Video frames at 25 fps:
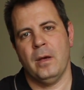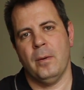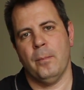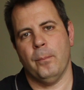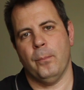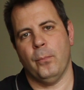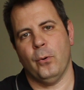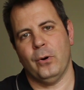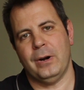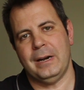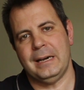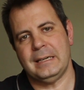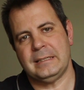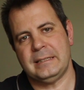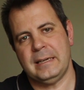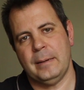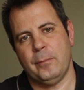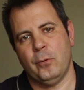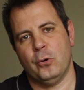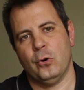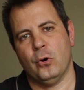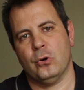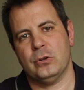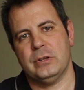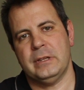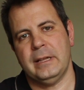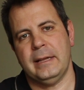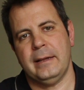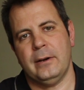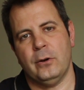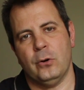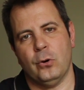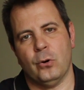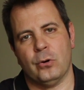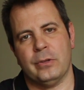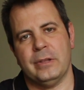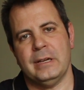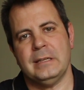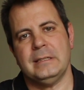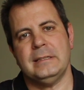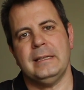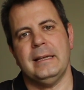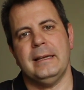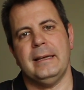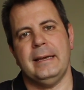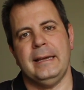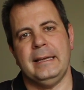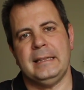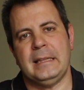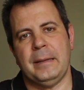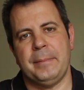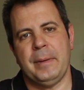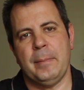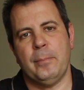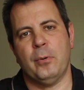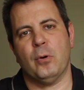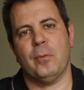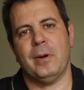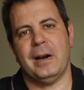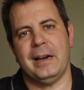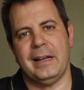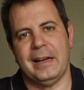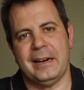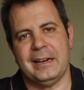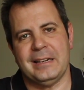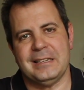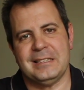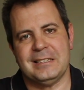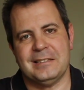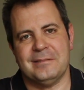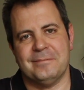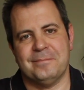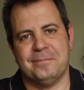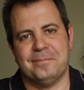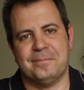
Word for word: por el extremo norte, nordeste y también por Baleares.